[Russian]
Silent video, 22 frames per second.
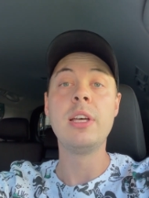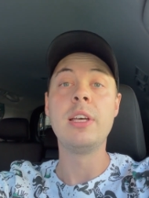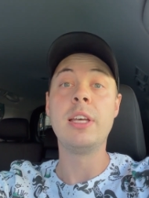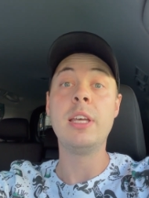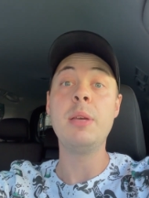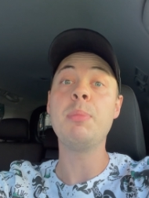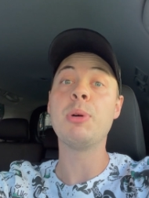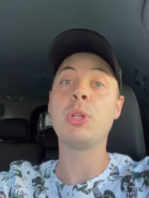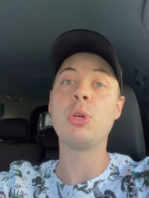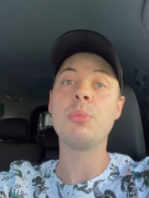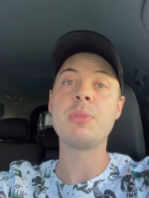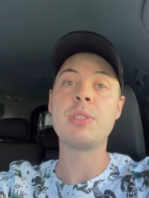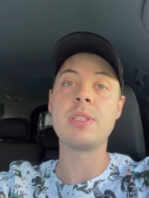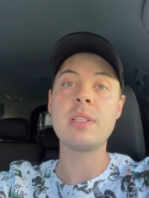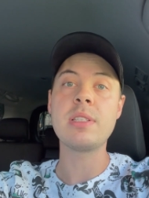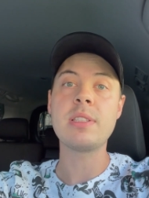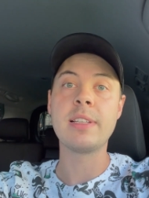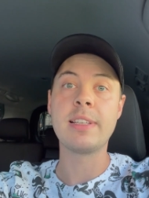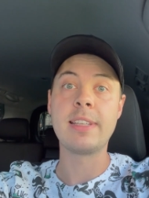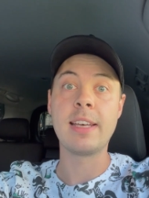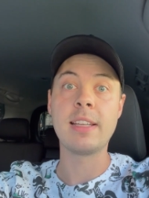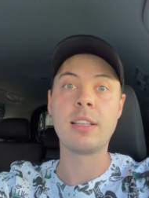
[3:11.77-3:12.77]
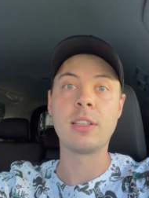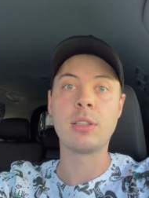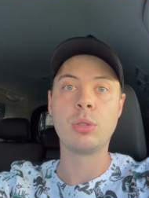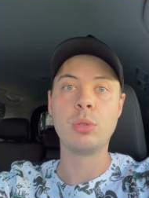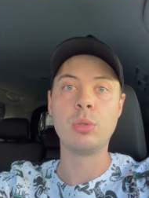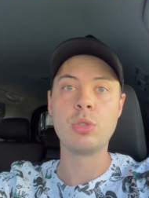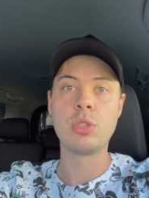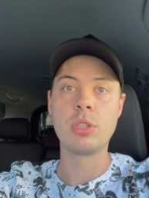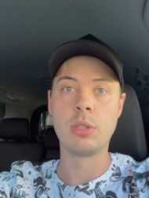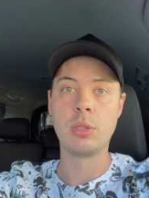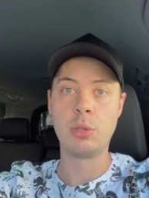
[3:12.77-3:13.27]
И потом, естественно, я
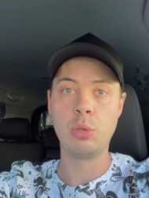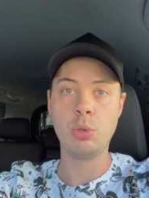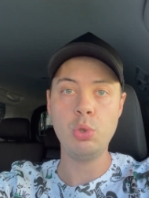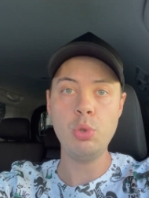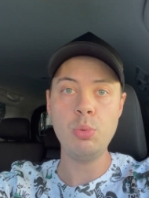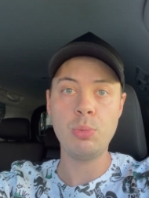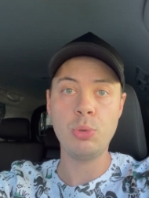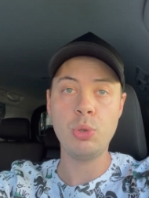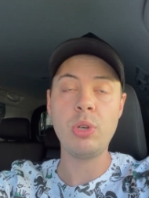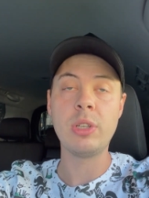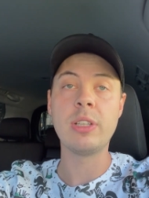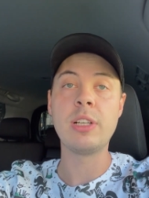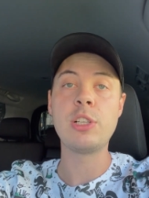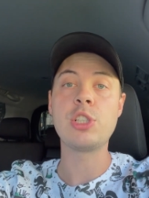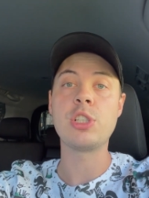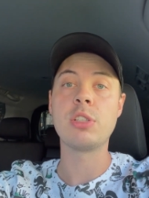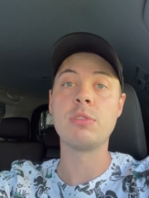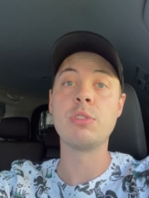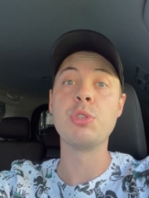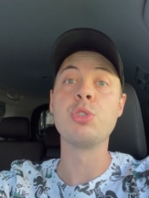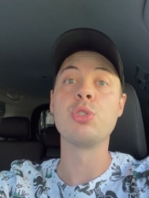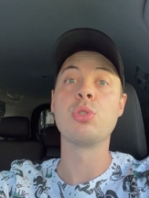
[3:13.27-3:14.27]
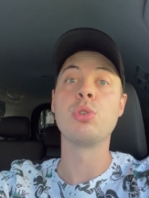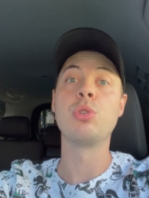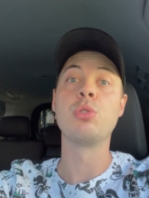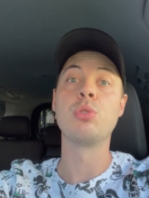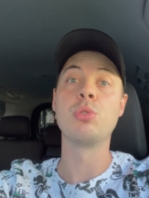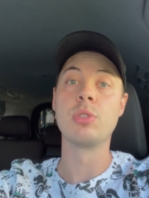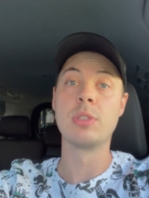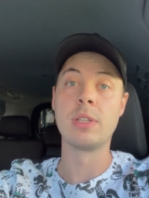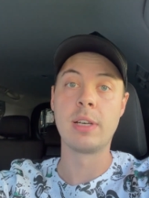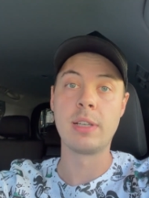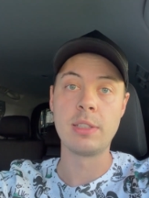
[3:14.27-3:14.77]
наткнулся на YouTube, ну, а дальше вы
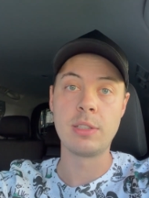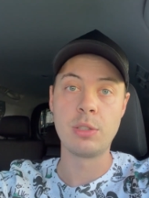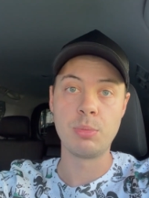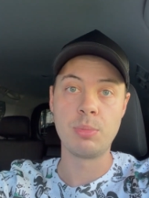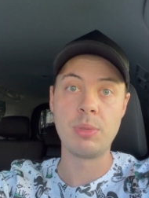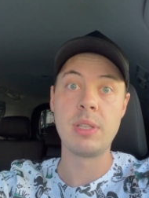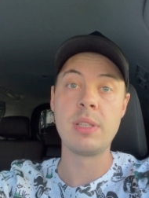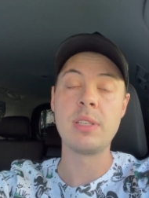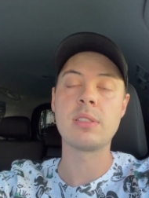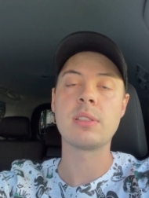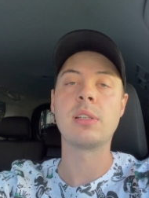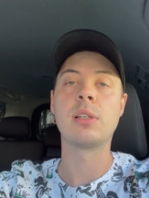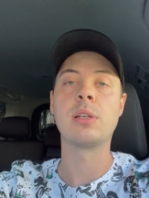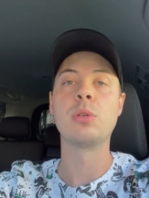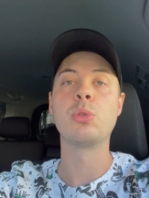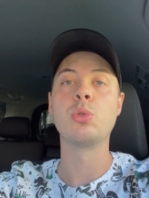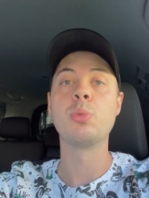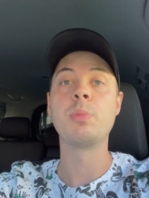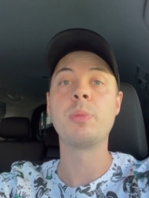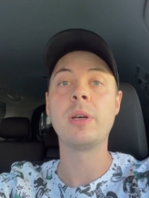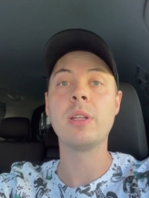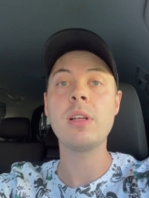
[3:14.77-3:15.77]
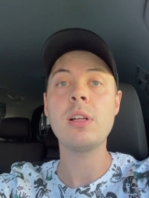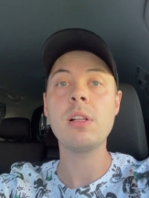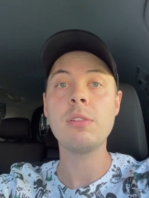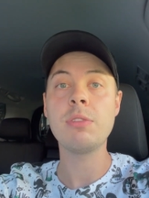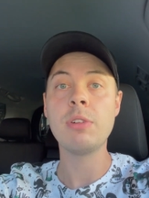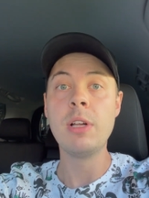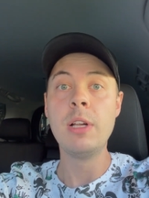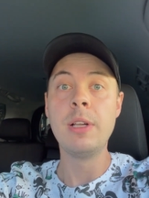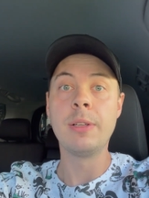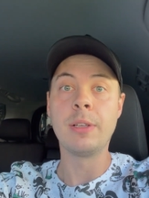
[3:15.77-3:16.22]
историю знаете, у меня несколько YouTube-каналов,